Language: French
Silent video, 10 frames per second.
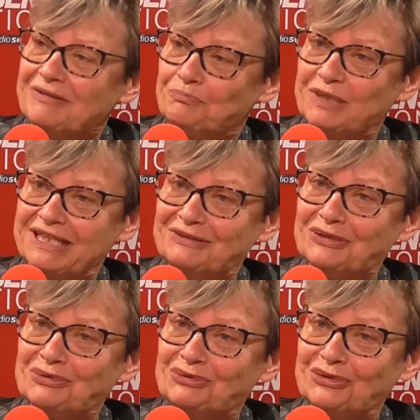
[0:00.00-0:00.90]
après
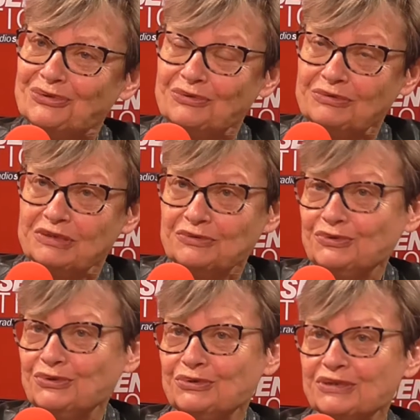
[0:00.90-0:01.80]
30 ans
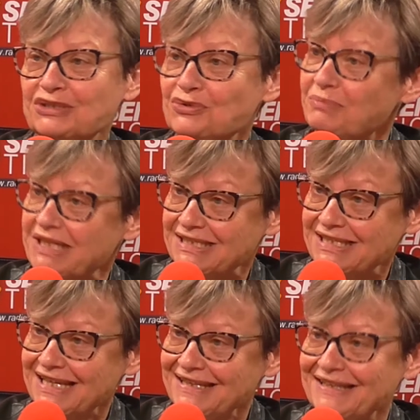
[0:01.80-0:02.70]
de région
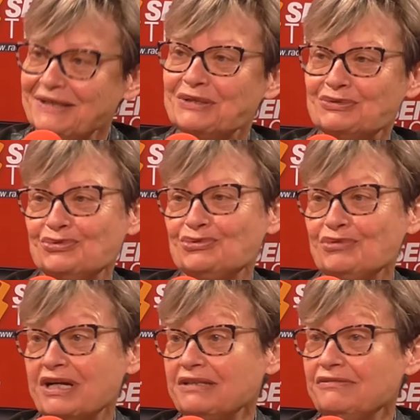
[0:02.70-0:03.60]
parisienne, je
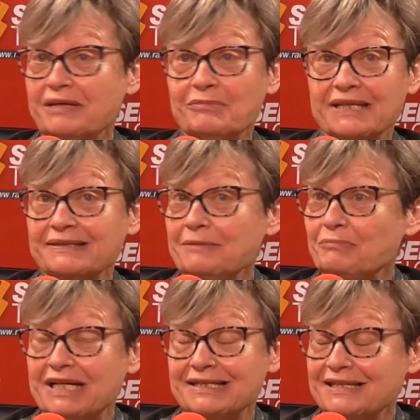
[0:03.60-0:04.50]
suis arrivée à Bernay
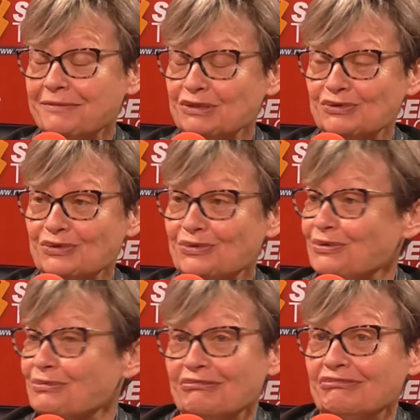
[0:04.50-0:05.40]
par hasard parce
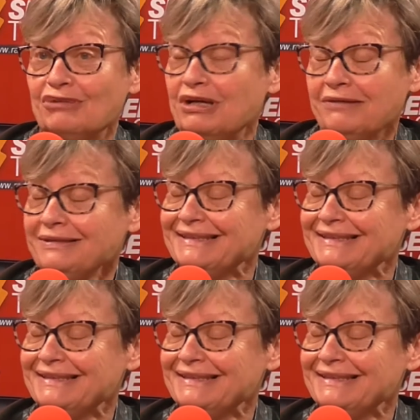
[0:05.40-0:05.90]
que voilà.